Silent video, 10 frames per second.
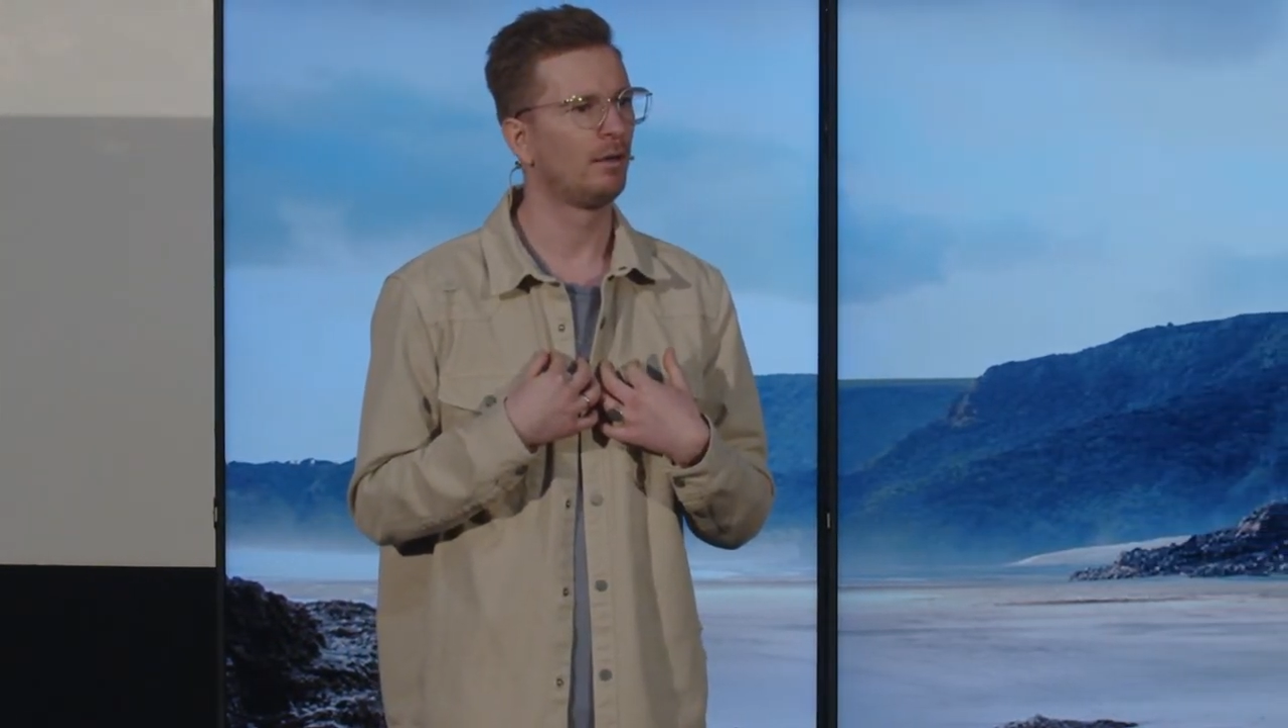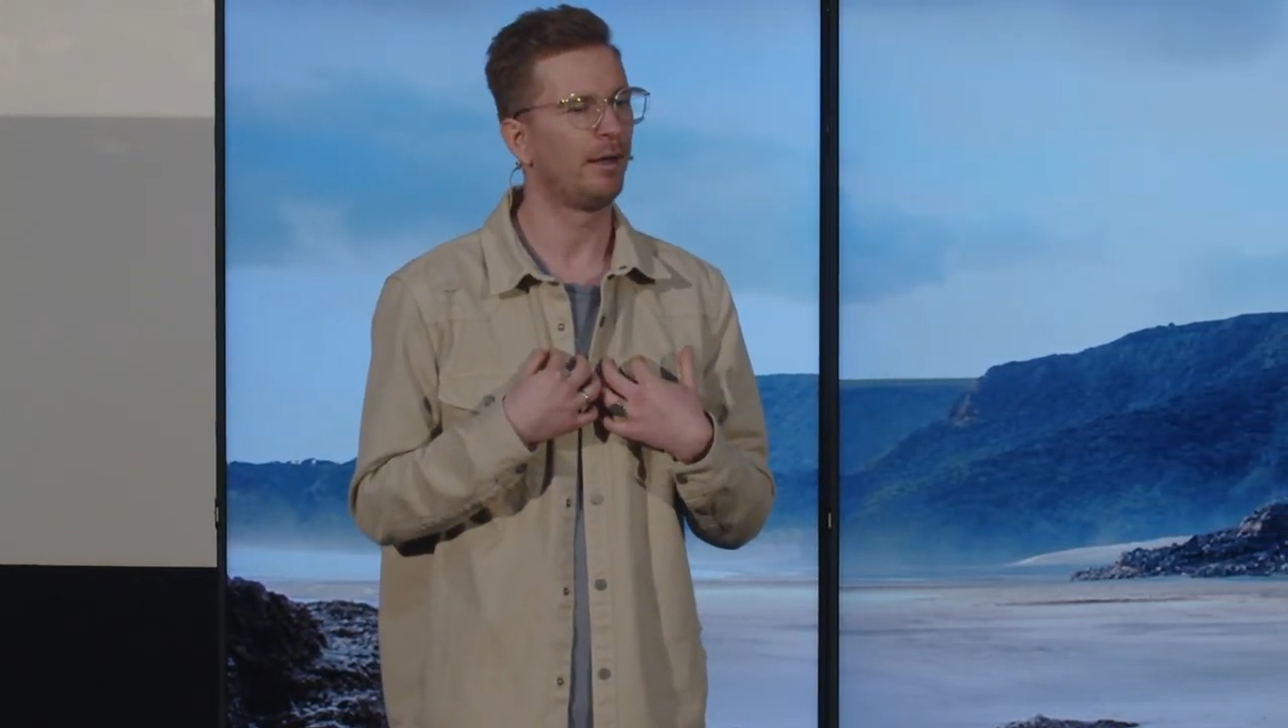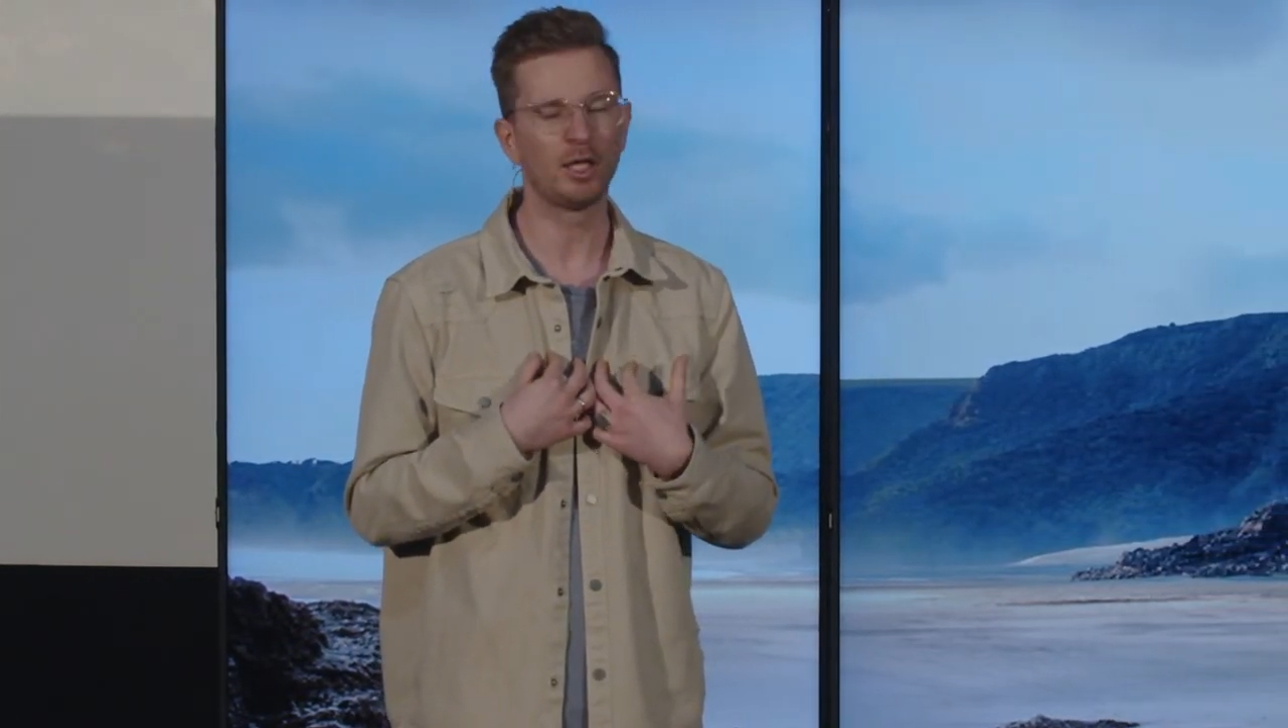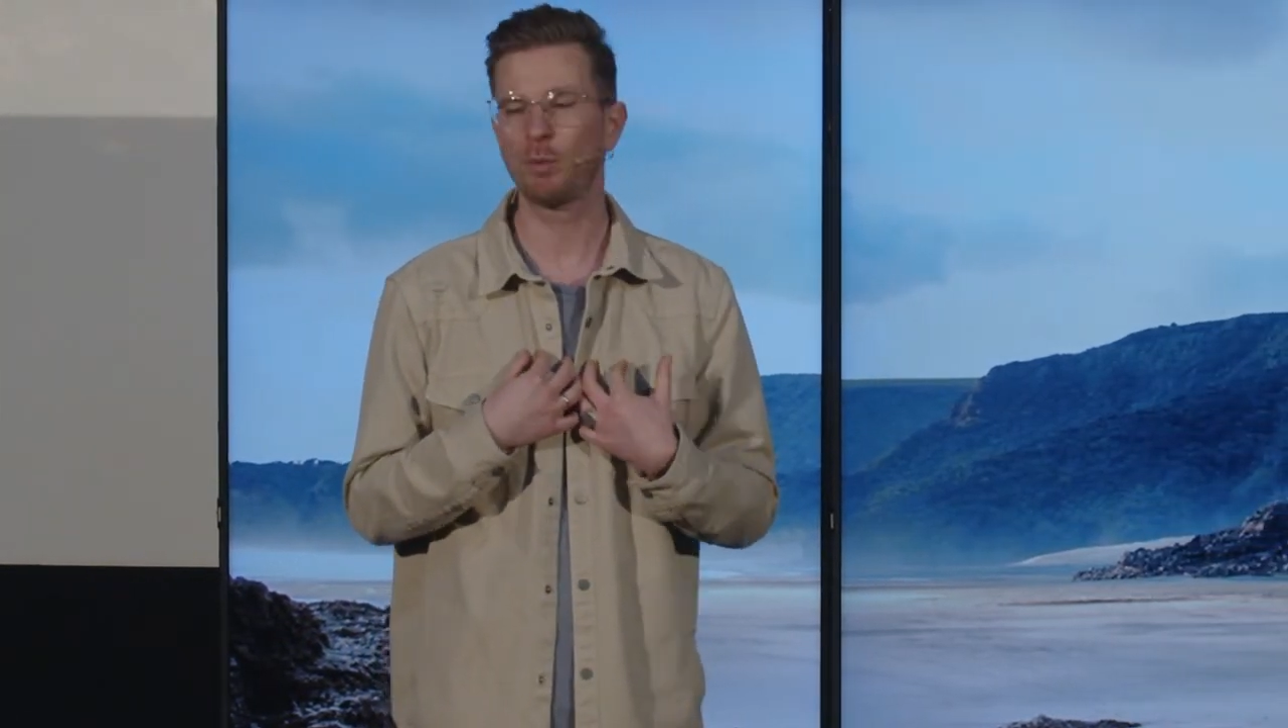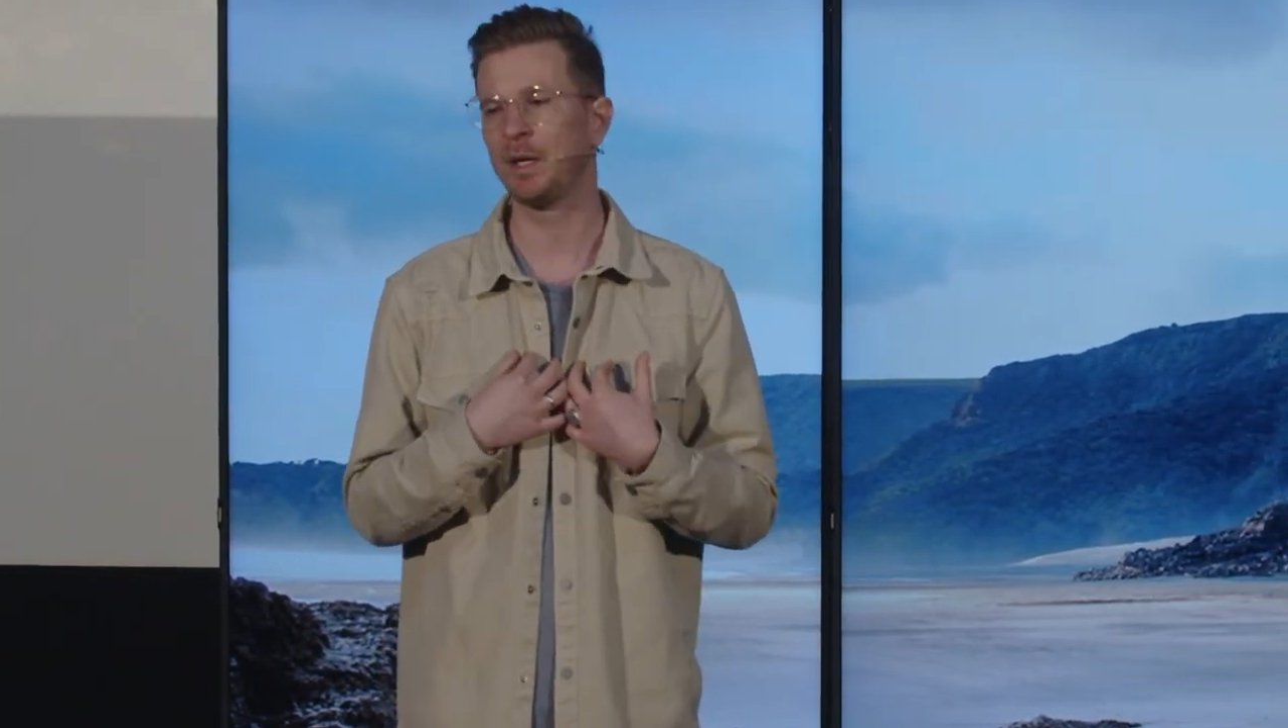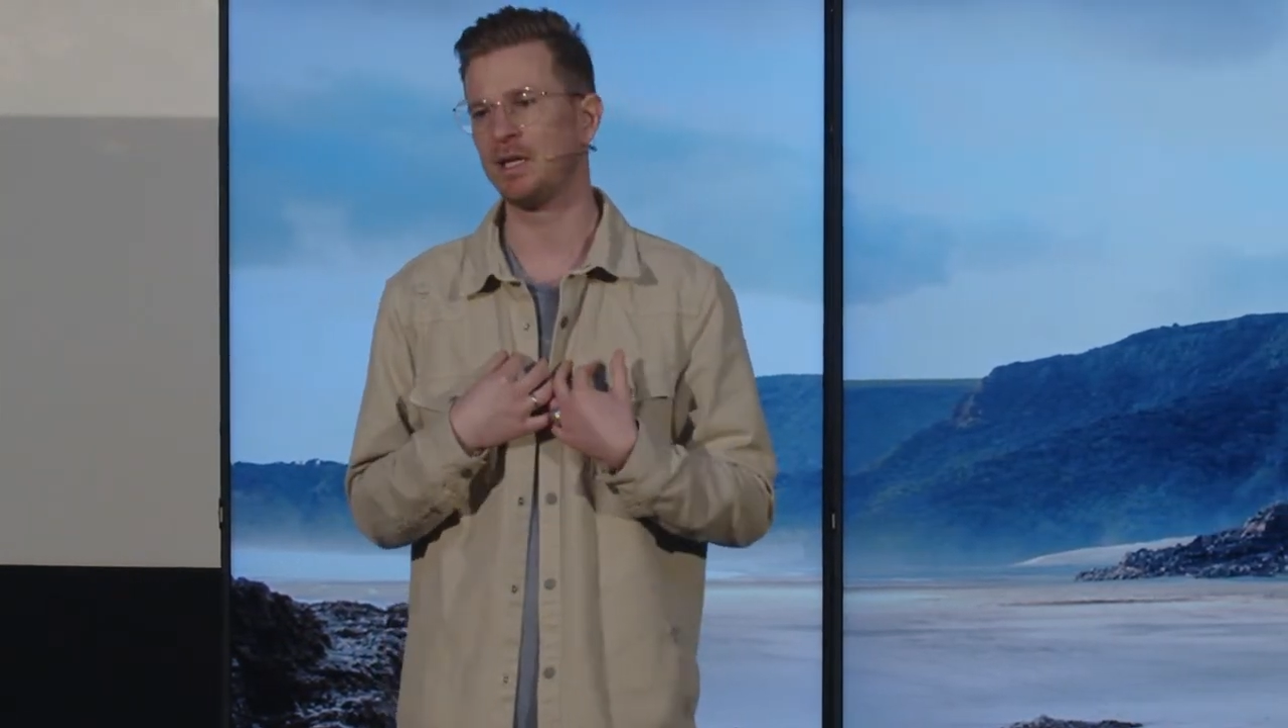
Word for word: Ich bin